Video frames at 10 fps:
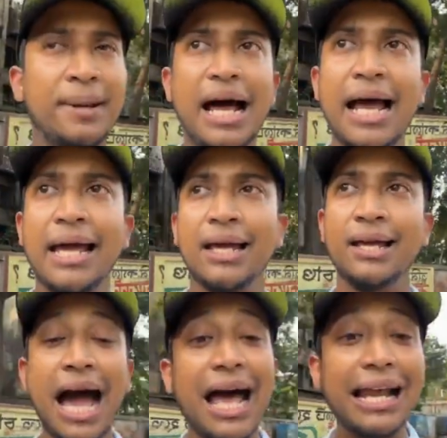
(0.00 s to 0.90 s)
প্রায়
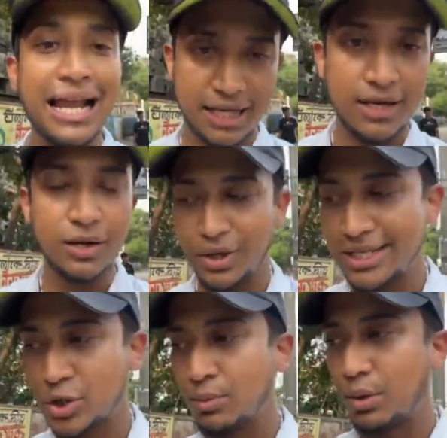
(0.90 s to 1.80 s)
আড়াই লাখ
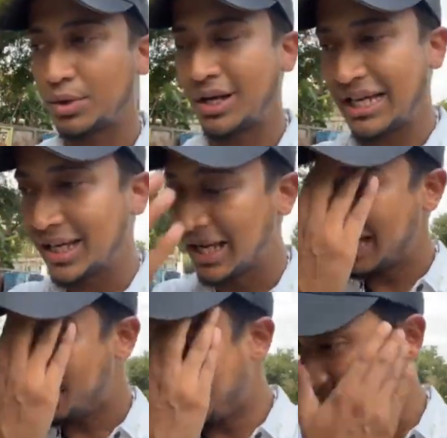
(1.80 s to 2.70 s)
হয়ে যায় সম্ভবত নাকি
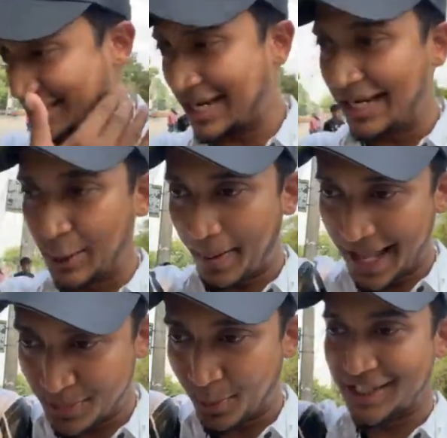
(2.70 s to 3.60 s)
পাঁচ হাজার ইন্টু
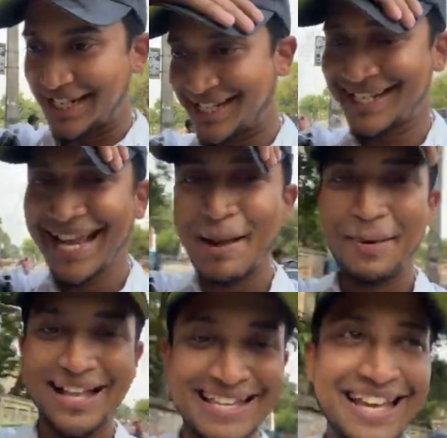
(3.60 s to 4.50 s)
পাঁচ পঁচিশ
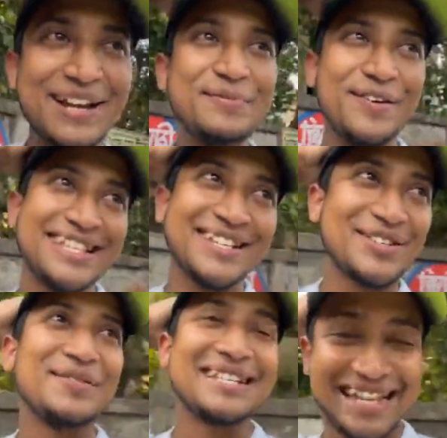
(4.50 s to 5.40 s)
পাঁচ হাজার ইন্টু পঞ্চাশ
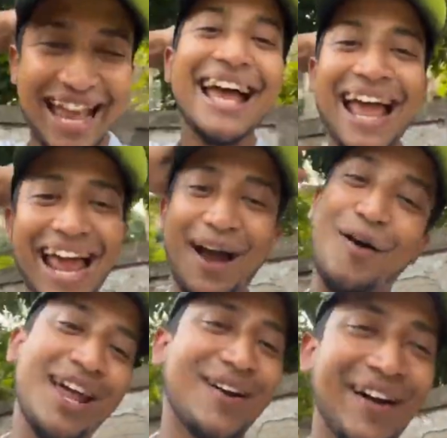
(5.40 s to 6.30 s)
দুশো পঞ্চাশ হ্যাঁ হ্যাঁ
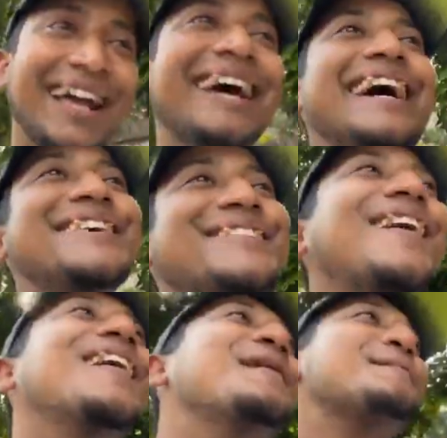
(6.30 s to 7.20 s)
অনেক হয়
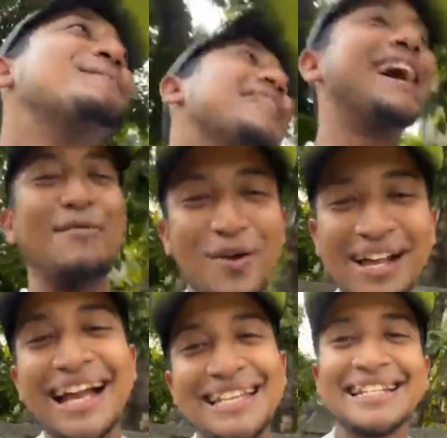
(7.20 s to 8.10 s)
সো আমি
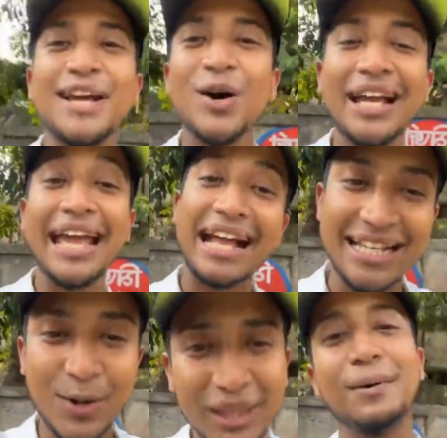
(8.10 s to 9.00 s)
অঙ্কের কাছে যাই হোক এই
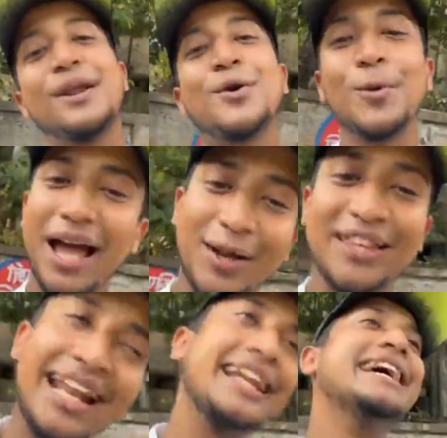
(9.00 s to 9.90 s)
কাজটা করতে পারেন খুবই
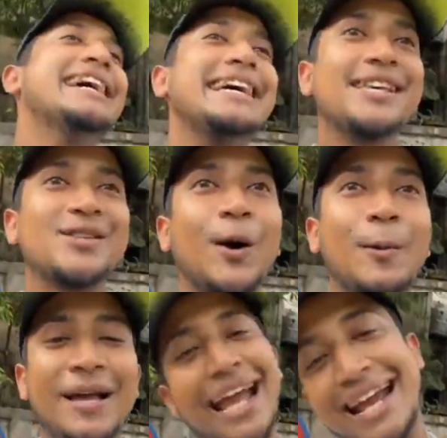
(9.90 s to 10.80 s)
আনন্দের সো
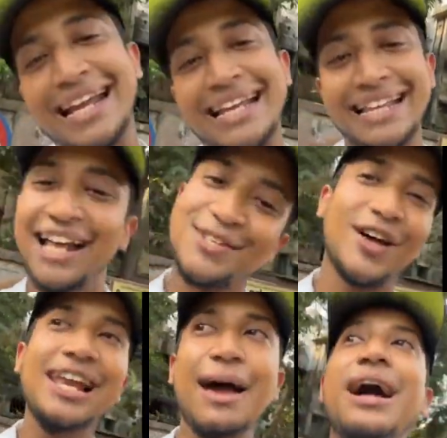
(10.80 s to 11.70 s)
এইটাই দ্যাটস
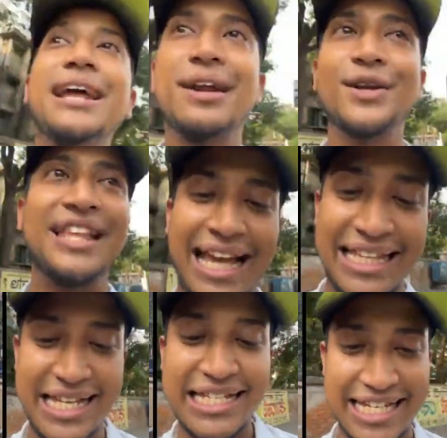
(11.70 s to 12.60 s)
অল আমি আরেকবার একটু
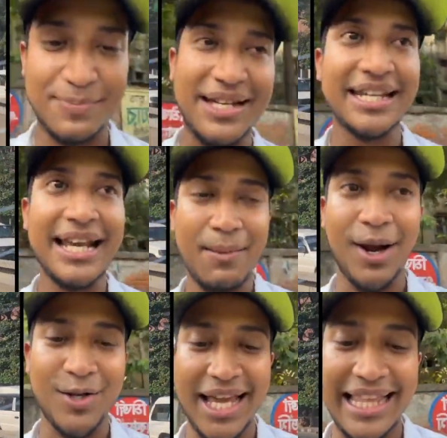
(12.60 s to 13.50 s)
দেখাইতে চাই শেষমেশ
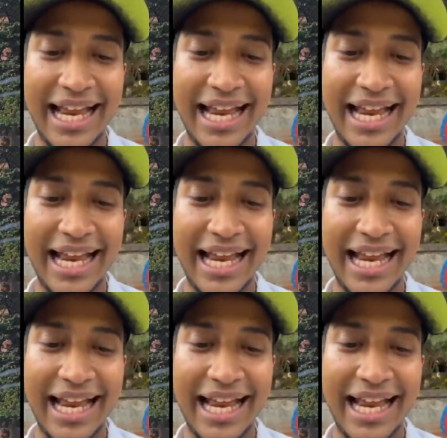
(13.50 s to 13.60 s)
মানুষ এই